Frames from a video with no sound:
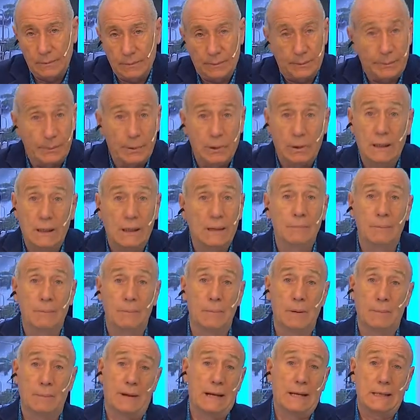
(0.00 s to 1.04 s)
porque
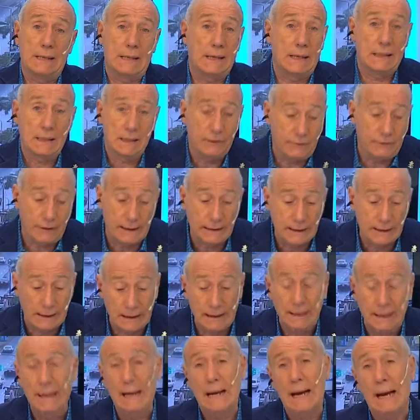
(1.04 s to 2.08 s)
me parece que hace
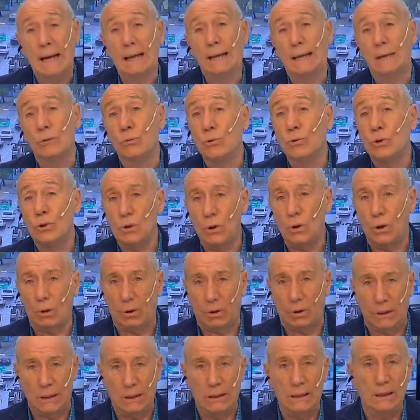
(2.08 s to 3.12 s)
falta aquí un
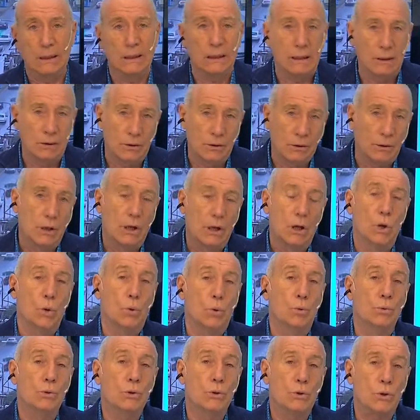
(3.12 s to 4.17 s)
chorro de dinero,
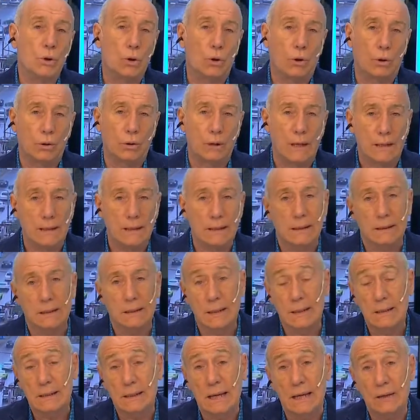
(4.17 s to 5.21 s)
un chorro de
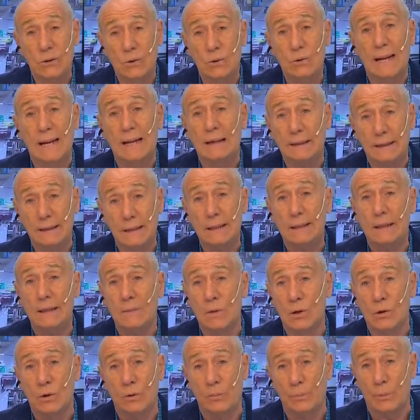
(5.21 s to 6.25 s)
asistencia y un
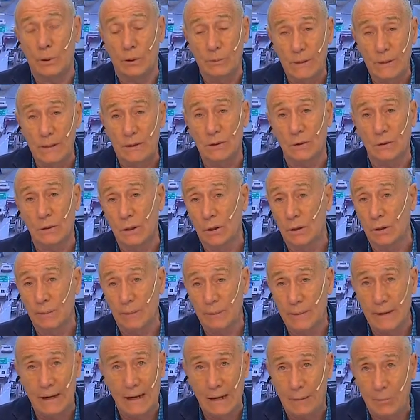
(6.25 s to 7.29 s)
altísimo compromiso
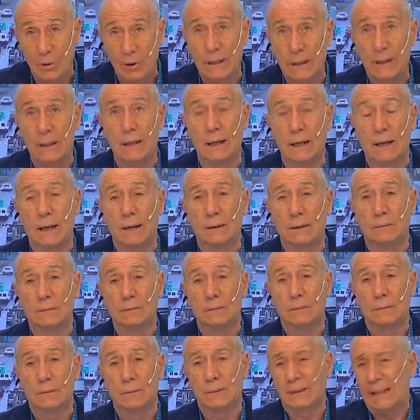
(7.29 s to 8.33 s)
de, la política.
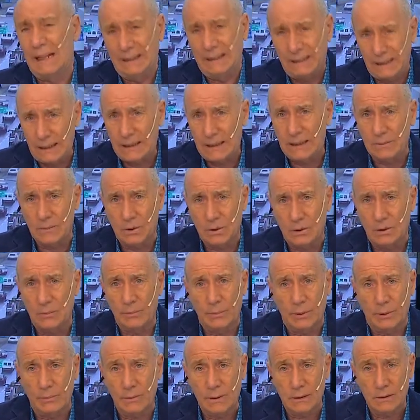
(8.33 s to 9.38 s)
Un altísimo
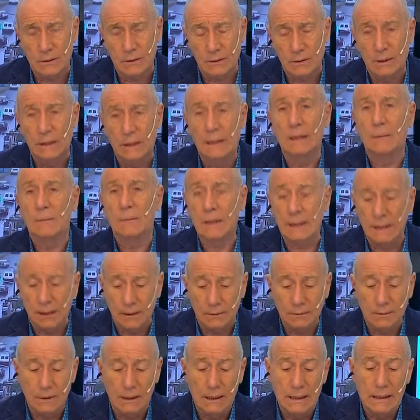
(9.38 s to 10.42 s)
compromiso.
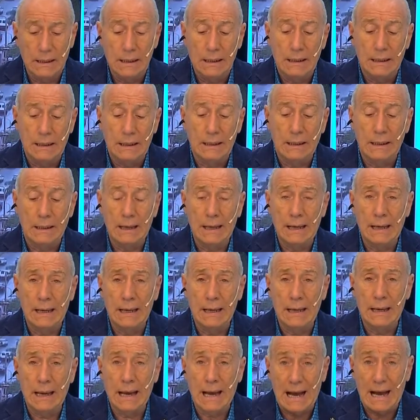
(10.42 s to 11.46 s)
Miren,
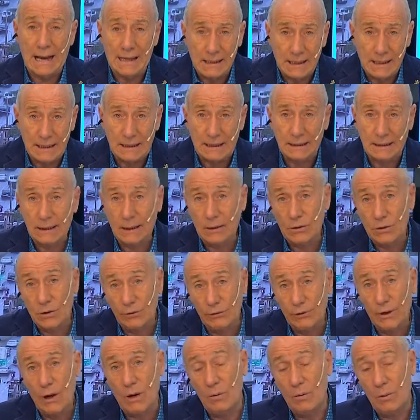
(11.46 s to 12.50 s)
eh, ayer a la tarde yo
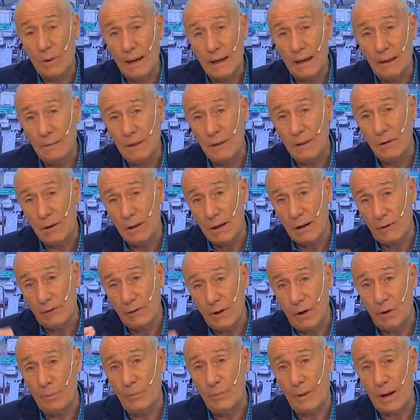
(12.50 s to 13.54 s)
fui al mediodía,
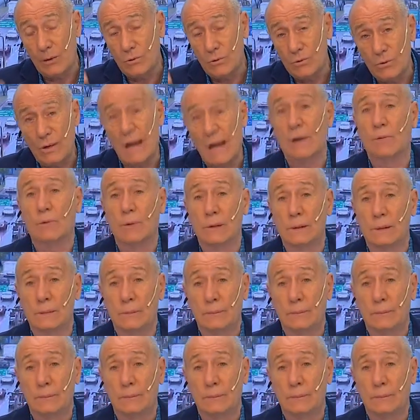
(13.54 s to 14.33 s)
fui a comprar un sándwich.